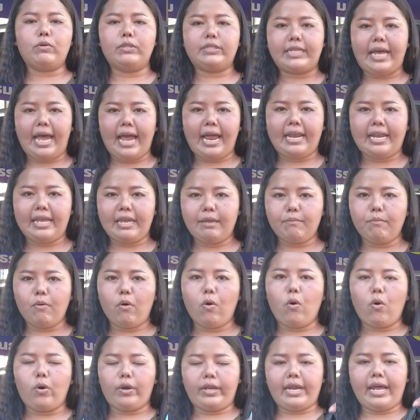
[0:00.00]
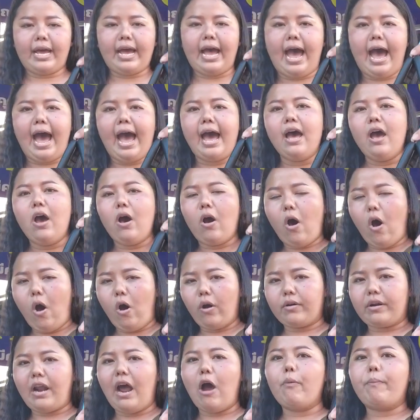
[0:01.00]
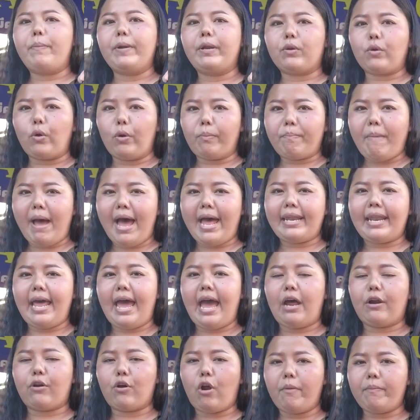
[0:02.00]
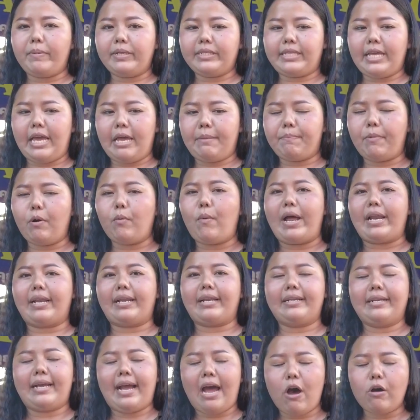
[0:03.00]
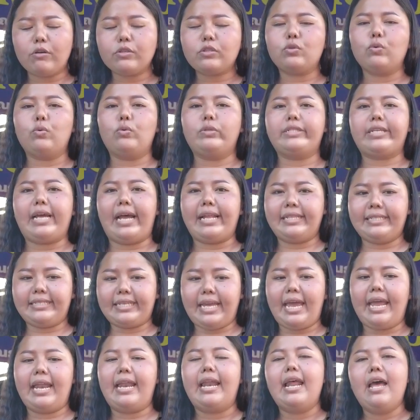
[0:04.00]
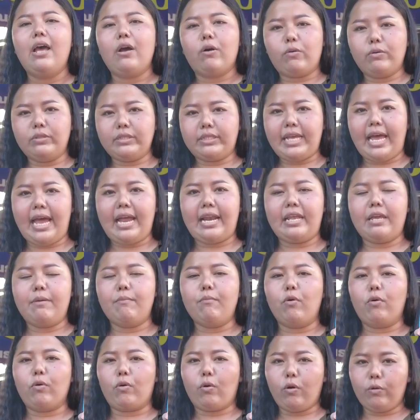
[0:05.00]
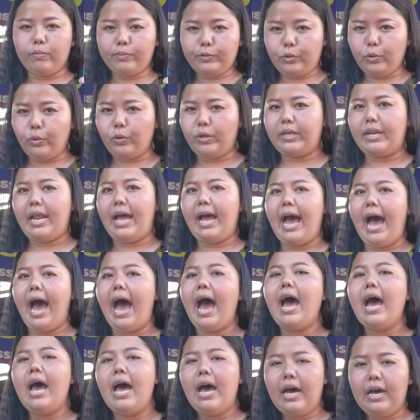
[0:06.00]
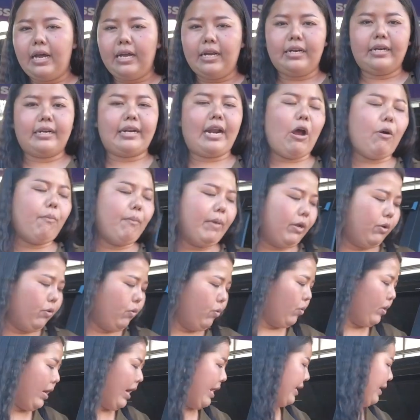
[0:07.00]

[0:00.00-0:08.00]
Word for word: กุญแจรีโมทนะคะของเราเป็นรถบ้านแท้ร้อยเปอร์เซ็นต์ประวัติเข้าศูนย์ชัดเจน กุญแจรีโมทครบชุดนะคะ เรามาดูกั